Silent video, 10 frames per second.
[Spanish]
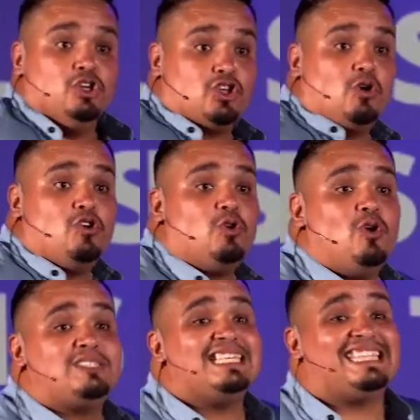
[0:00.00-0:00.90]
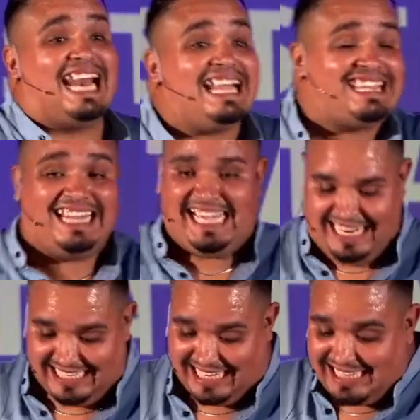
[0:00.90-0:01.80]
no, no se trata de creer,
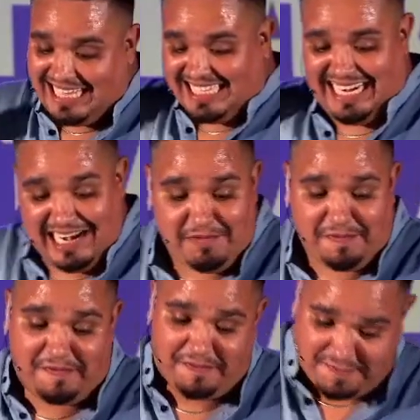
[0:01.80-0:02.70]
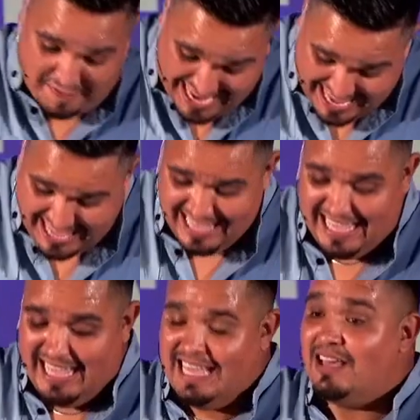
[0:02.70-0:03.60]
se trata de tener fe
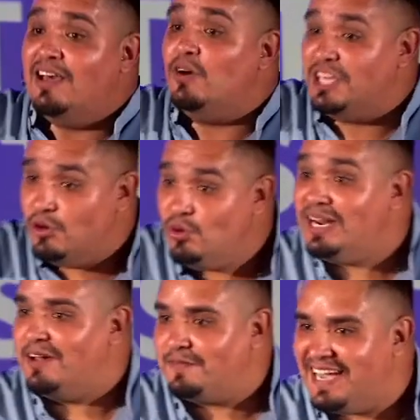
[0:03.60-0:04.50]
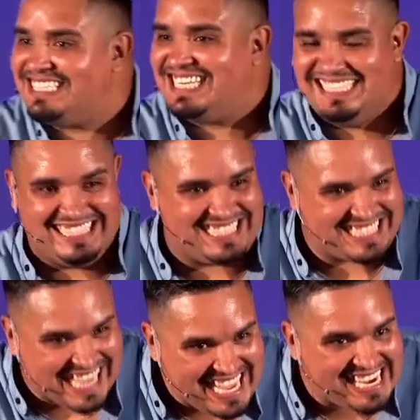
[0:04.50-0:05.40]
y una fe
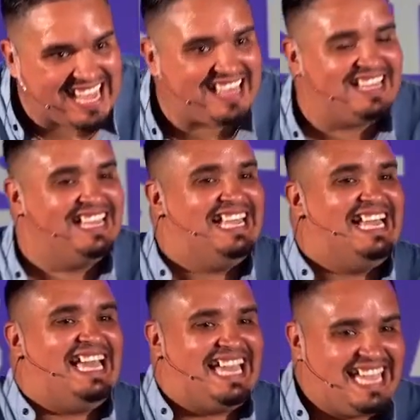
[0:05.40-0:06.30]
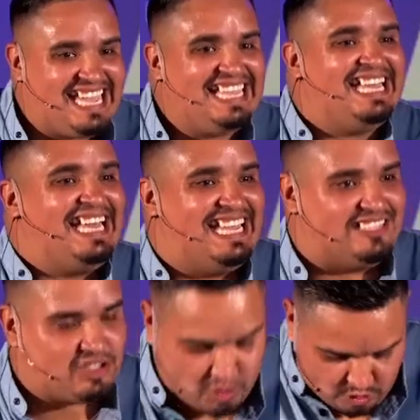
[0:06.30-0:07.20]
sincera en
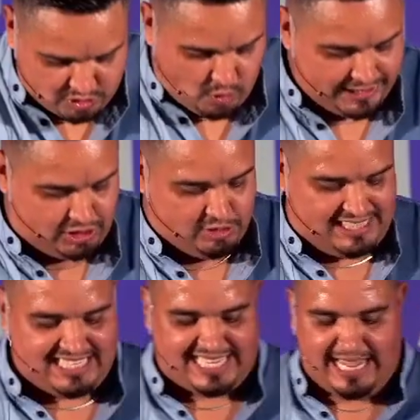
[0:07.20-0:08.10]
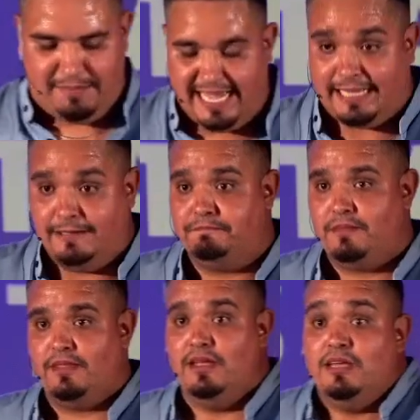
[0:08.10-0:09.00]
Jesús. ¿Cuántos dicen amén?
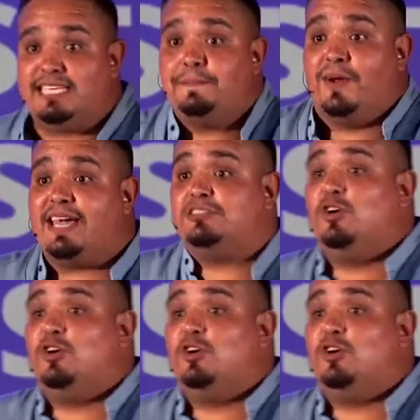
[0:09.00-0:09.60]
Sí, porque tú